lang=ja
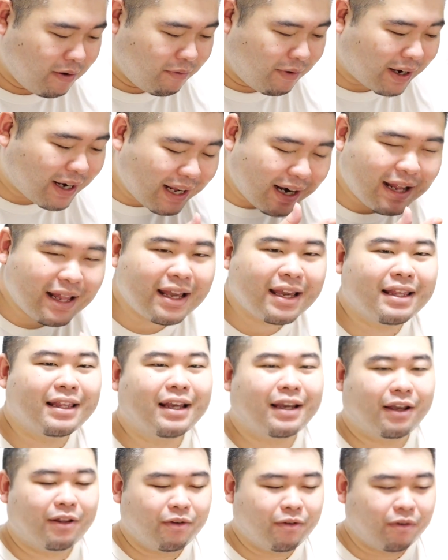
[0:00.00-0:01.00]
わからないん
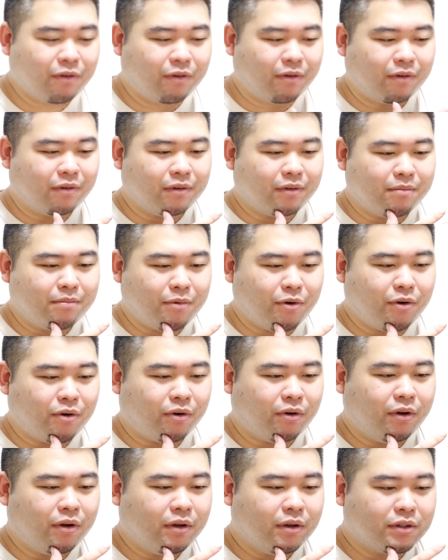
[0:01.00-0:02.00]
だけど、
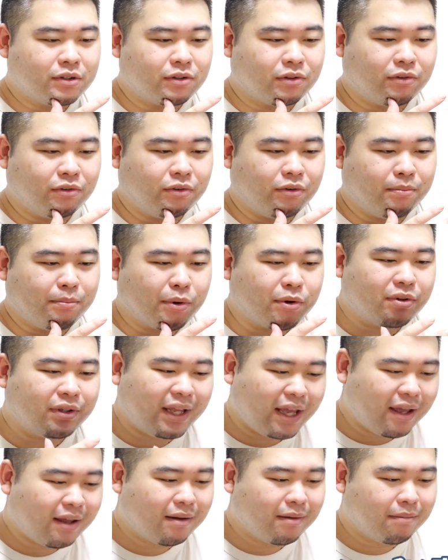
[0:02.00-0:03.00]
もう、その、僕
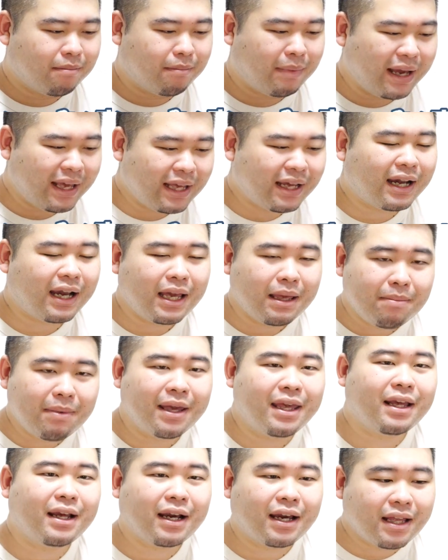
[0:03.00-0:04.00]
ね、毎回
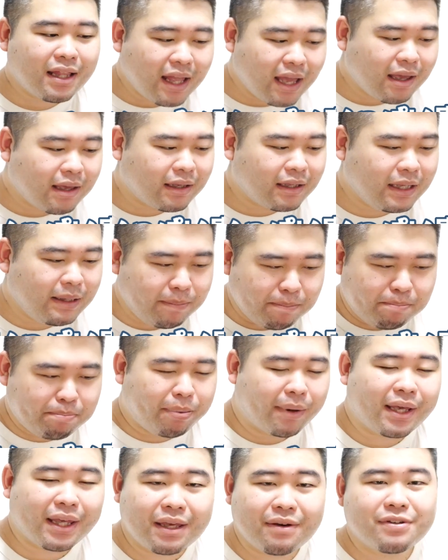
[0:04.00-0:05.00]
毎回ね、いっ
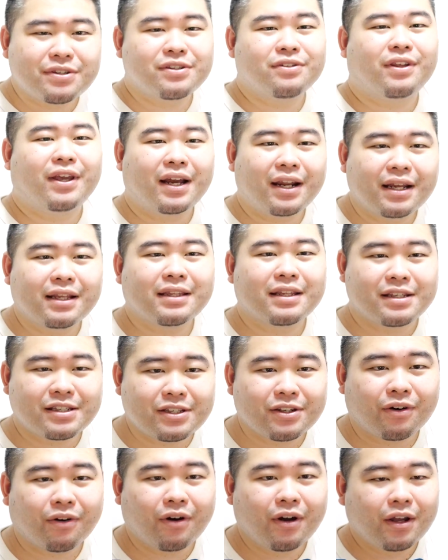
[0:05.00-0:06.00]
ぱい寄付するの嫌なんで
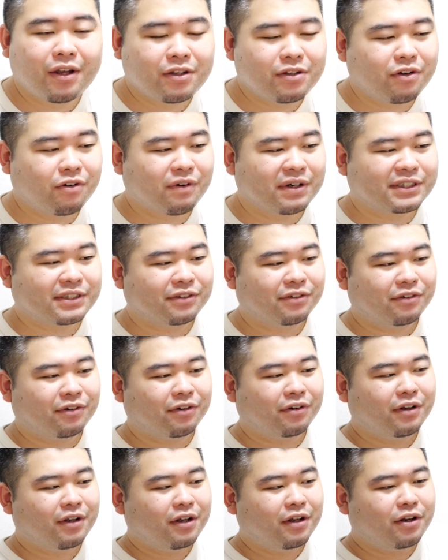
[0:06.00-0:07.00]
すよ。要はそ
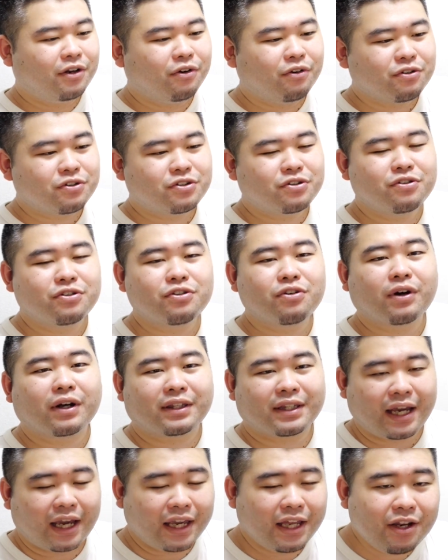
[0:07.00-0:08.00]
の、領収書が
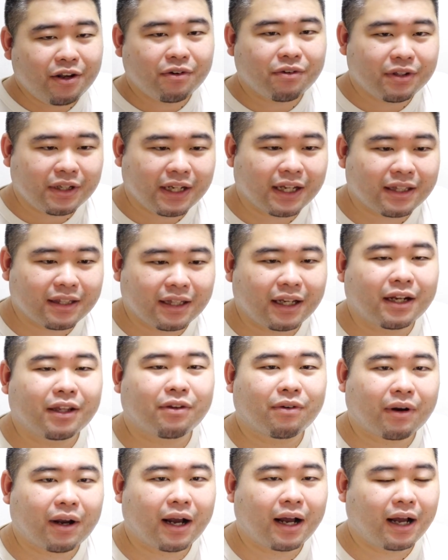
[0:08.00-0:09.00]
大量になったり
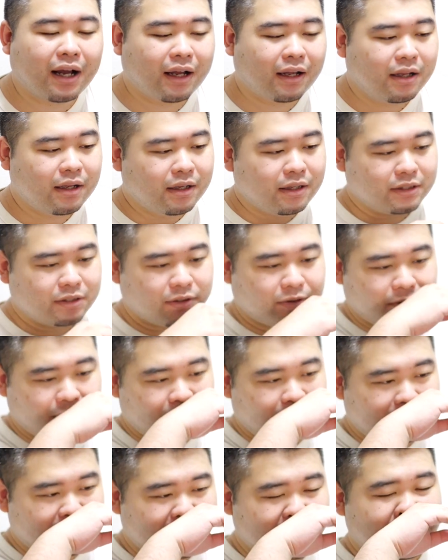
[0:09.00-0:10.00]
とか、そ
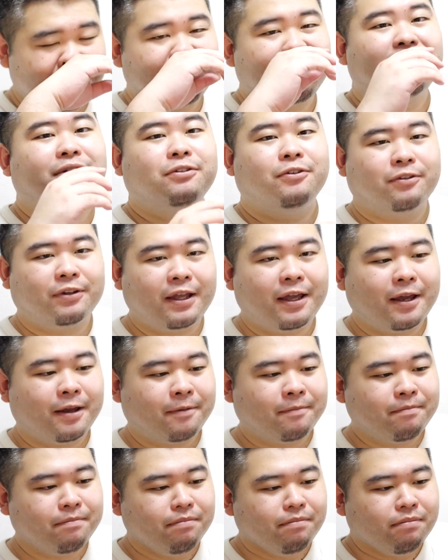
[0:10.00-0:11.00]
の、してしまうの
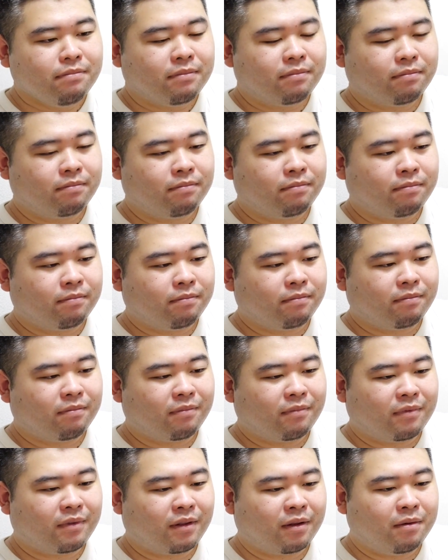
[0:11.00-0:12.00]
で、うー
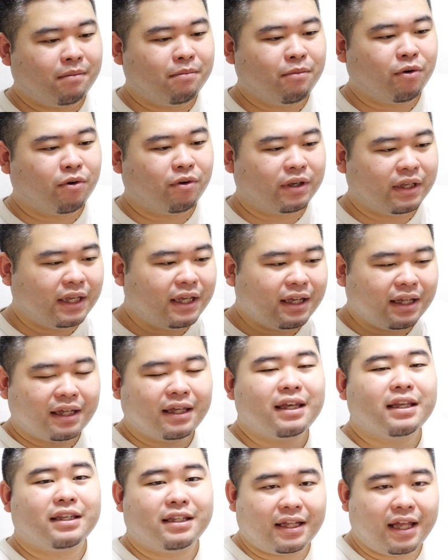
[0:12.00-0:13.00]
ん、もう一
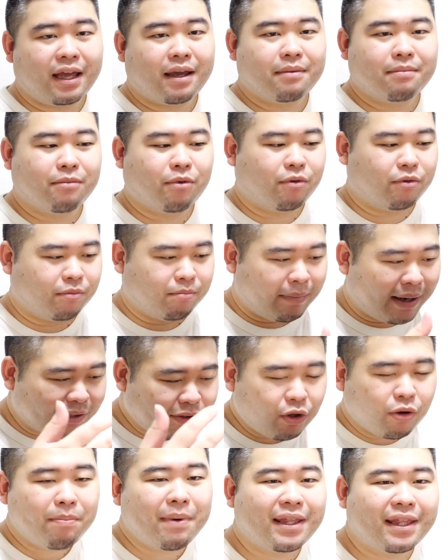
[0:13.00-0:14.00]
気にね、もうま
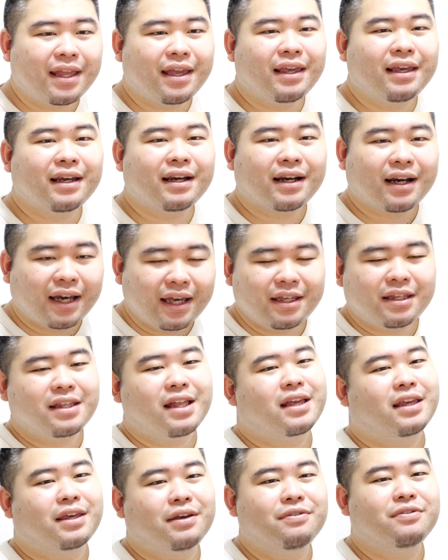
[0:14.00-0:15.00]
とめていっかい
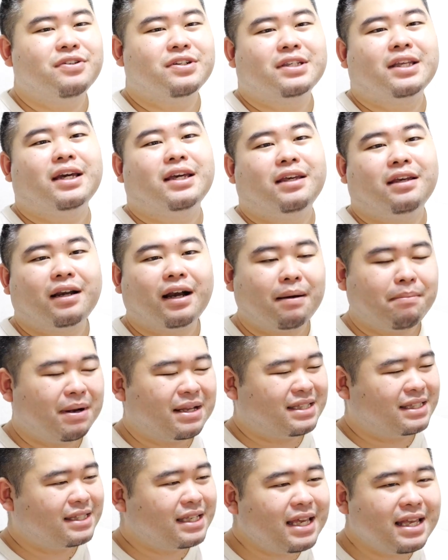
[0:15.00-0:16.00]
で寄付したいか、ま
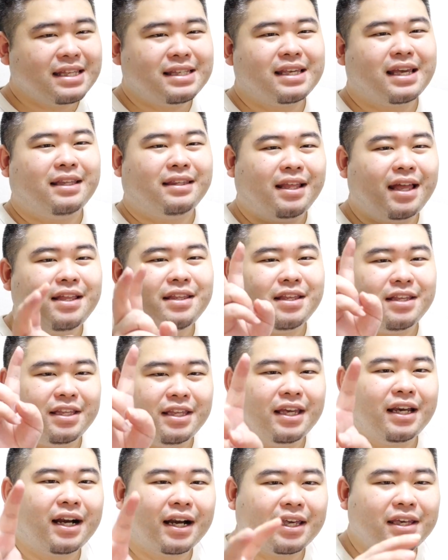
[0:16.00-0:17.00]
あ、せいぜい年に
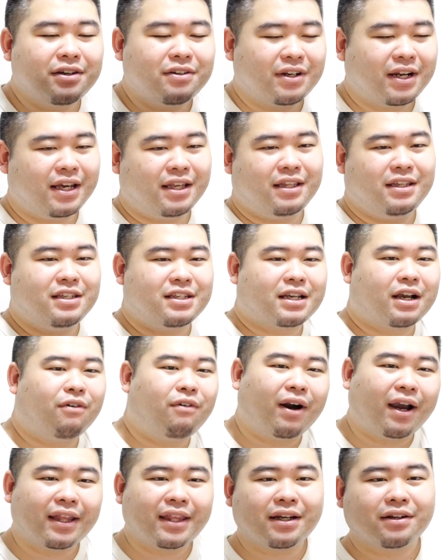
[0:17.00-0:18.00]
にかいぐらいにしか
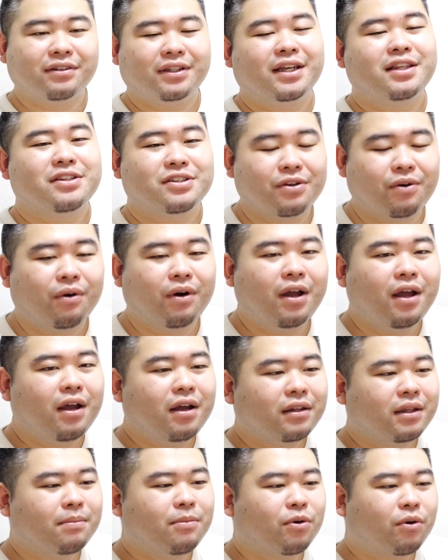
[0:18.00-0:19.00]
分けたくないんですよ。
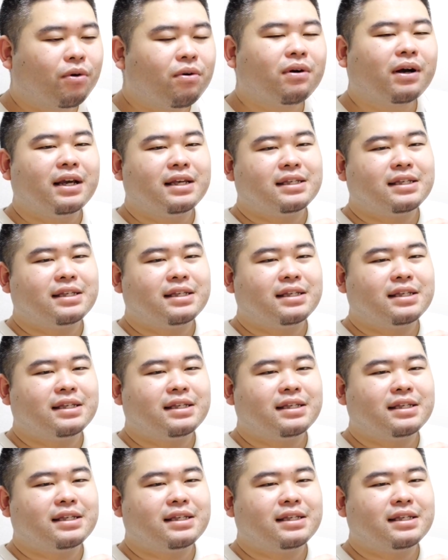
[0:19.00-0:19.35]
でも今